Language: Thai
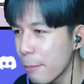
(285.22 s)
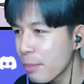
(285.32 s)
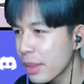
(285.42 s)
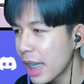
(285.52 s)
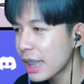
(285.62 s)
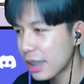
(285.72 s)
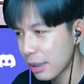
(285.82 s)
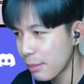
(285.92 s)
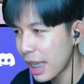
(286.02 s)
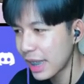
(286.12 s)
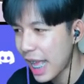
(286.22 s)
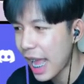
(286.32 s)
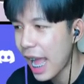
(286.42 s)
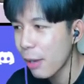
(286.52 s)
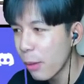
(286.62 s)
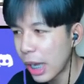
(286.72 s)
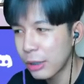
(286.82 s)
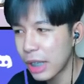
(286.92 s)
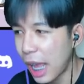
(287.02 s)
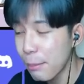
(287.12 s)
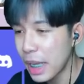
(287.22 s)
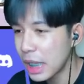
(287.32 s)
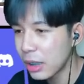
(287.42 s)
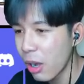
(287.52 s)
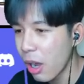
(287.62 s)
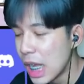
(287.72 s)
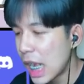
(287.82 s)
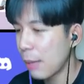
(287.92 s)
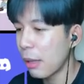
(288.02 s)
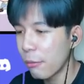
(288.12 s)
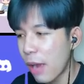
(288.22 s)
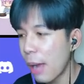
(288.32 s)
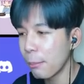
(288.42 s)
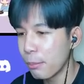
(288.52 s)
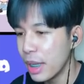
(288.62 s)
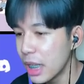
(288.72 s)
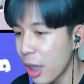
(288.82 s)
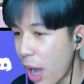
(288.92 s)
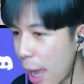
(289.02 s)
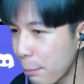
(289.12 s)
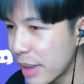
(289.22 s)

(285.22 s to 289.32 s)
น่าจะแต่กำลังล่าค่าหัวกันอยู่นะครับ ไม่งั้นก็กำลังฟาร์มเพื่อรออัปเด